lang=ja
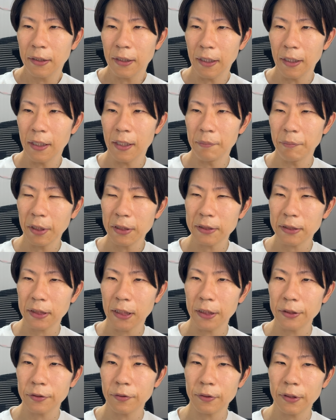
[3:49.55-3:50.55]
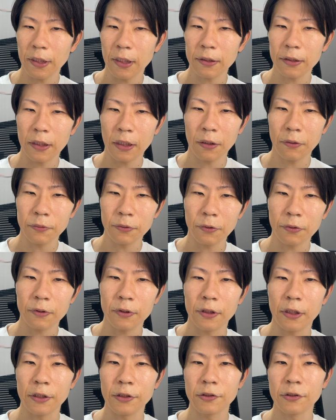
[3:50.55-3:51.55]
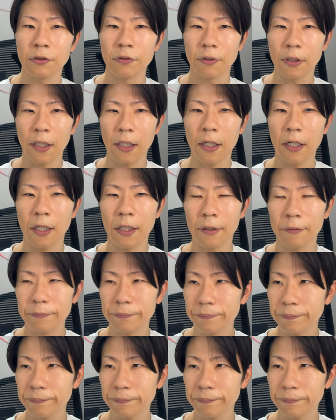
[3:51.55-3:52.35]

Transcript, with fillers: えー、まず最初にやったことっていうのが、